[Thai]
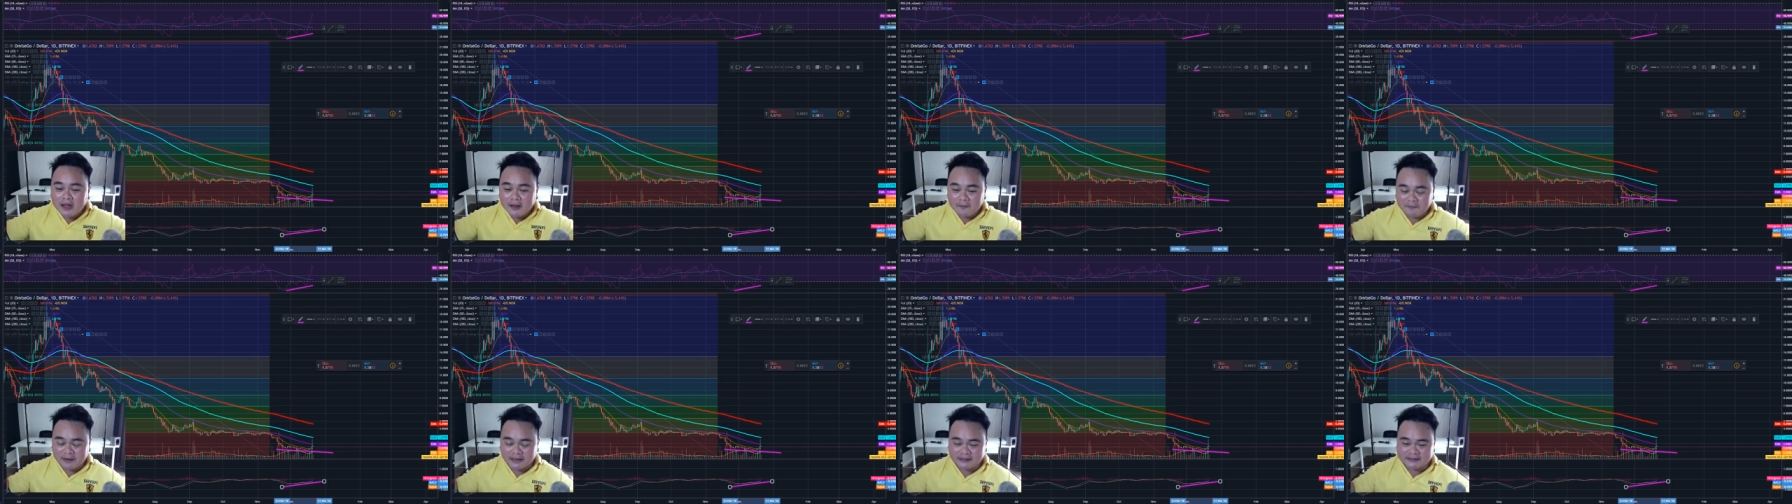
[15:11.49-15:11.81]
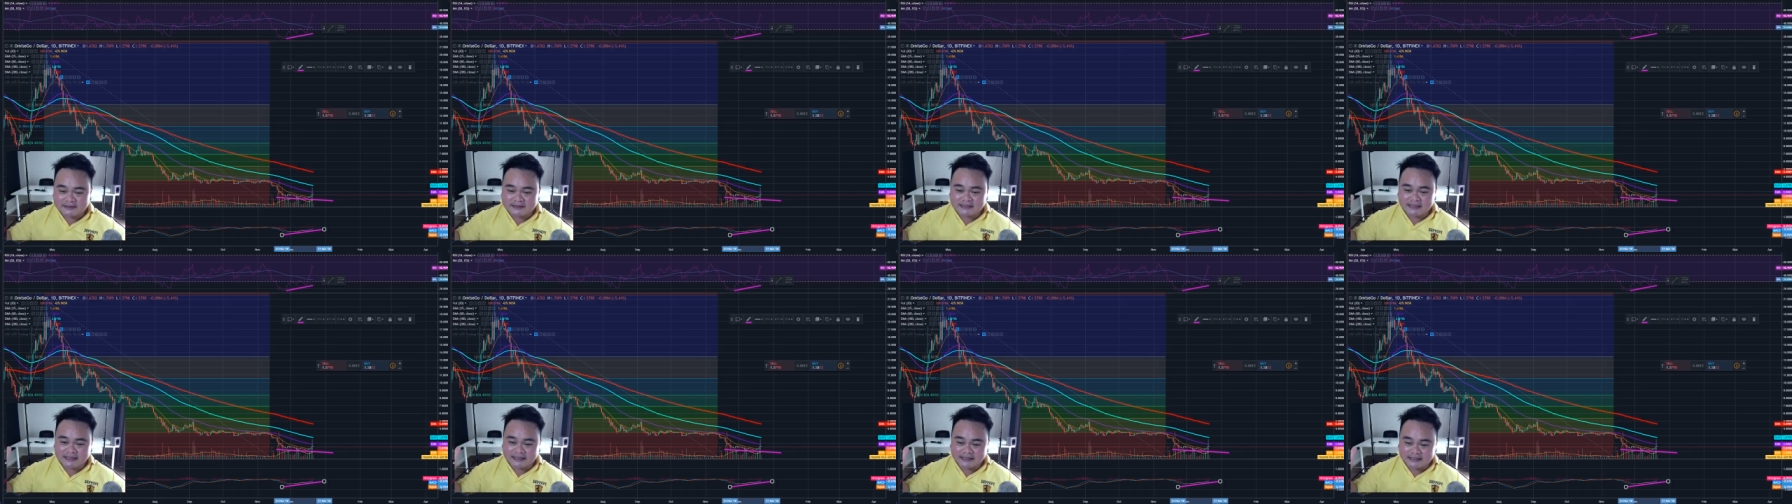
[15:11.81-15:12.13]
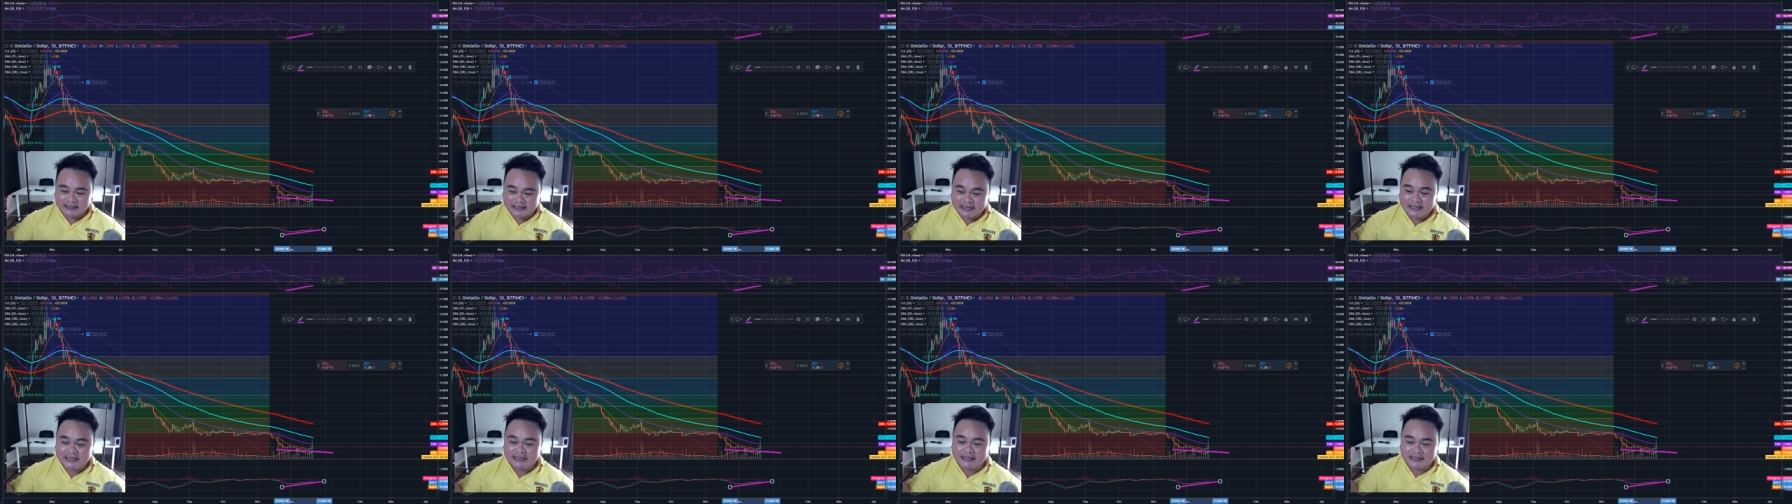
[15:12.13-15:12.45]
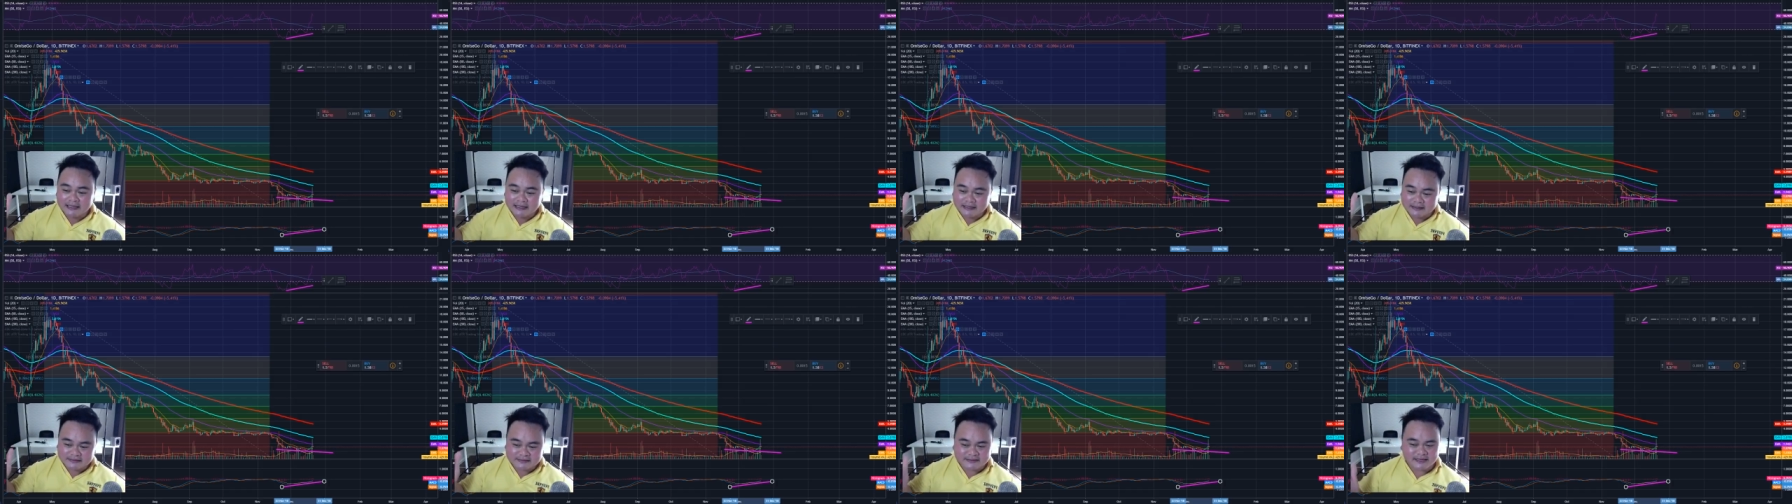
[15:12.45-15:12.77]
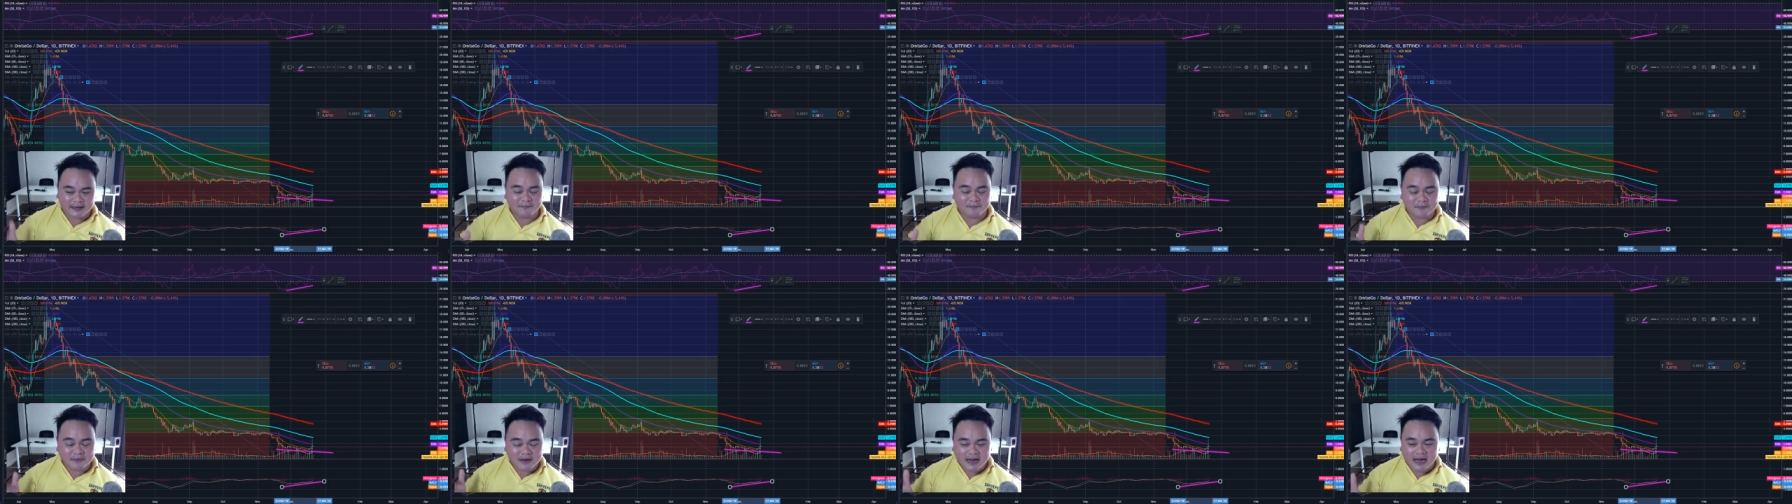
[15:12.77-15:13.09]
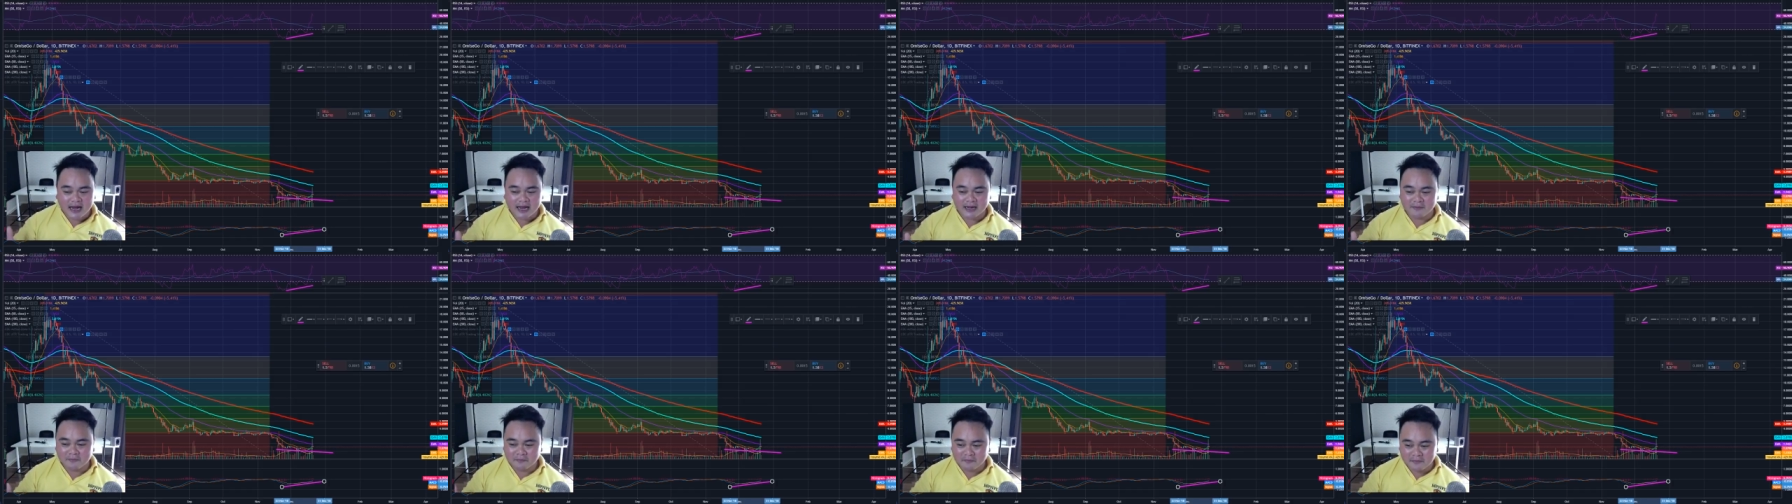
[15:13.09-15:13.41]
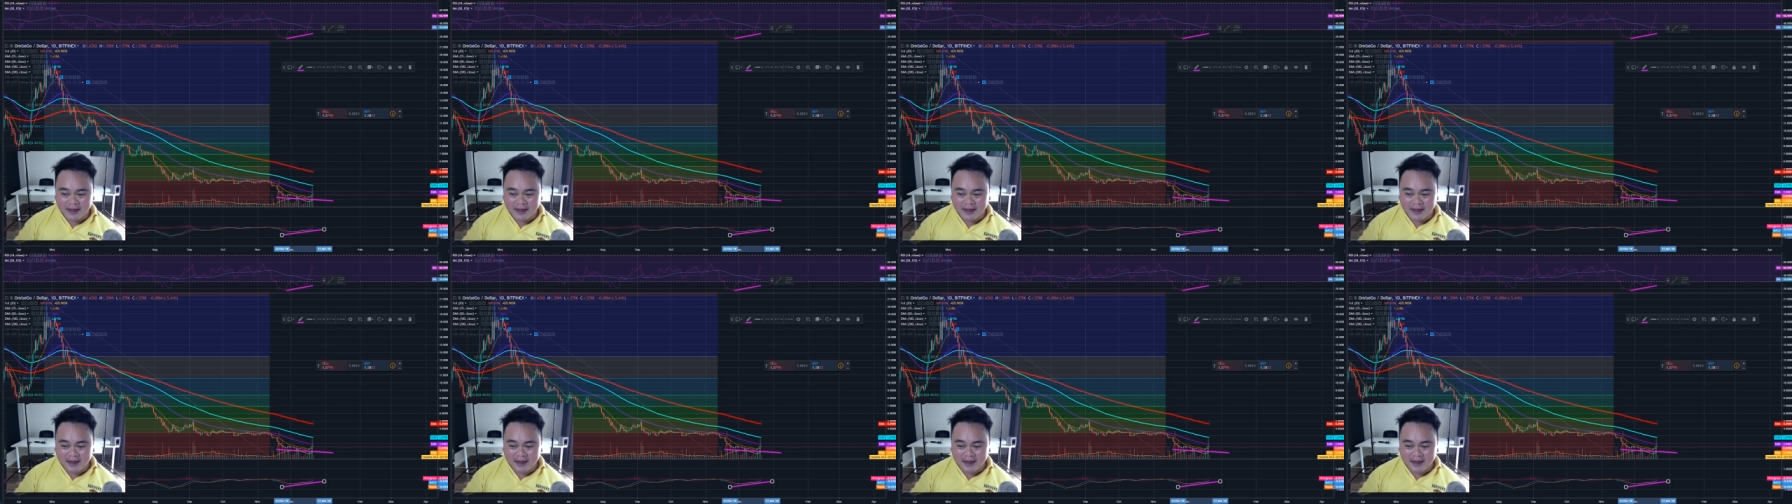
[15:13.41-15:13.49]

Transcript: เป็นสิ่งที่สำคัญ